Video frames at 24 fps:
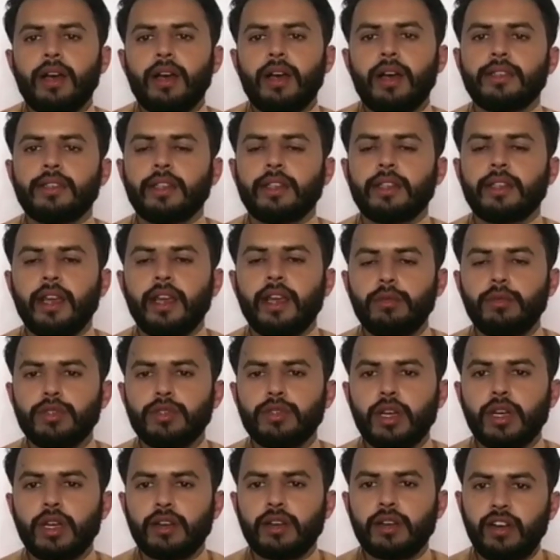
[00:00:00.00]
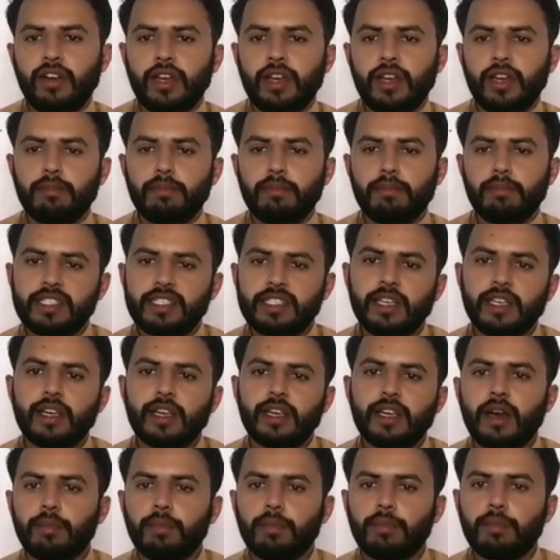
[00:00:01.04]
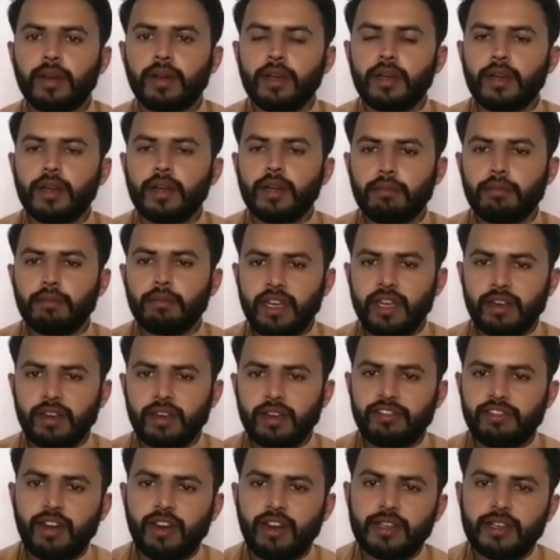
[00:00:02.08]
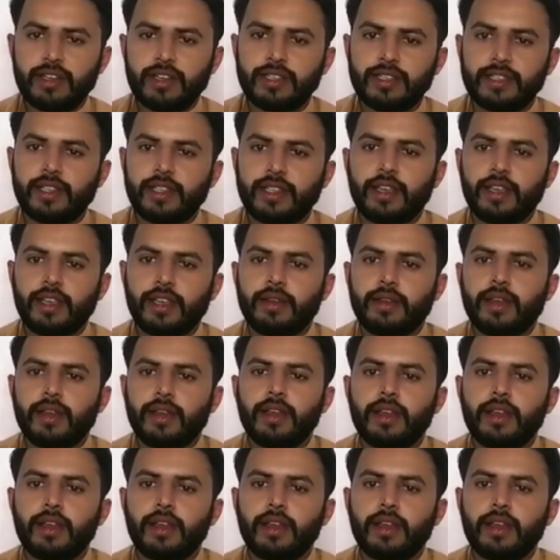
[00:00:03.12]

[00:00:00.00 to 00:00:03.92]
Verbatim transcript: हज़रत अबू ज़र गफ़ारी बेसिक आप बनी गफ़ार से थे